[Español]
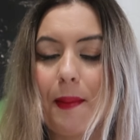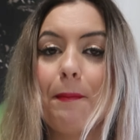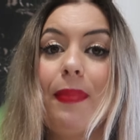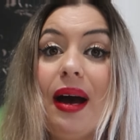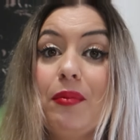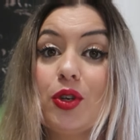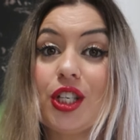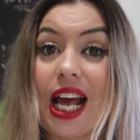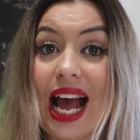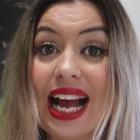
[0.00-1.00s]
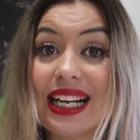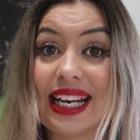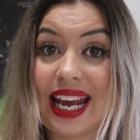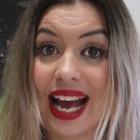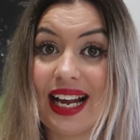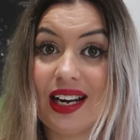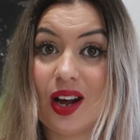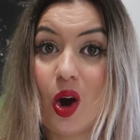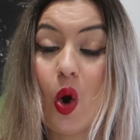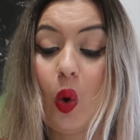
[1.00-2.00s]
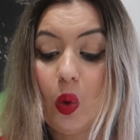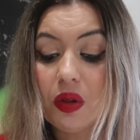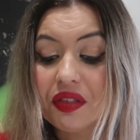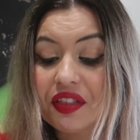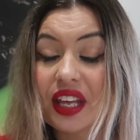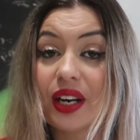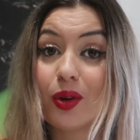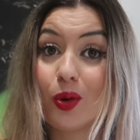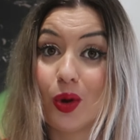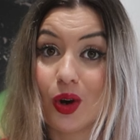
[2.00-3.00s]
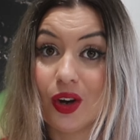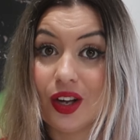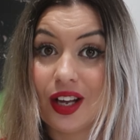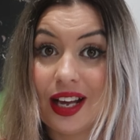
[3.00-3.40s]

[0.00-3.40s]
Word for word: vamos a crear un círculo